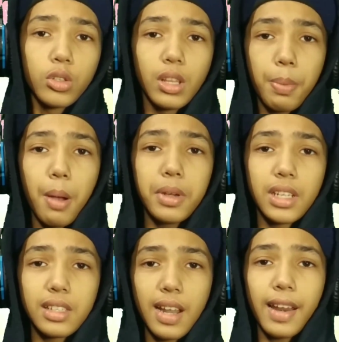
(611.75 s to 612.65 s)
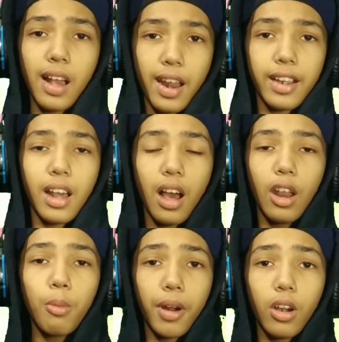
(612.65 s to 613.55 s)
ஸோ அந்த பெர்மிஷன்ஸ்லாம் நீங்க கரெக்டா
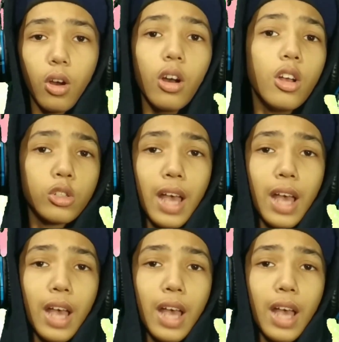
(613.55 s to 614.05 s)
அலோவ் பண்ணணும்